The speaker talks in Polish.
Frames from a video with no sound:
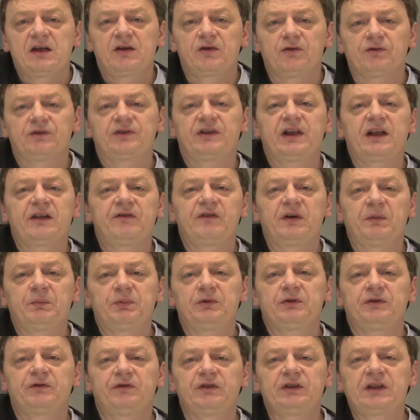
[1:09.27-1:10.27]
Konserwa
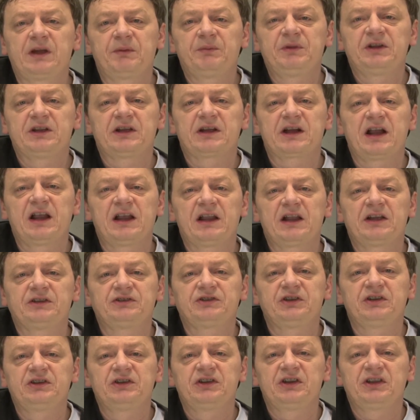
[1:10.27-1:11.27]
plus woda mineralna
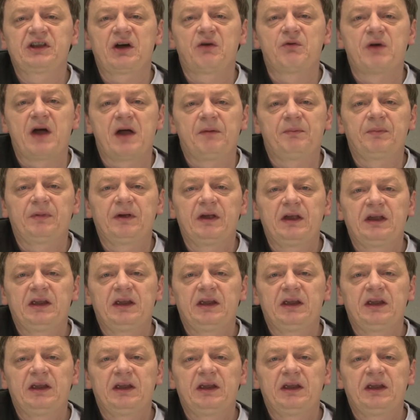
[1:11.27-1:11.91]
dziennie na łeb.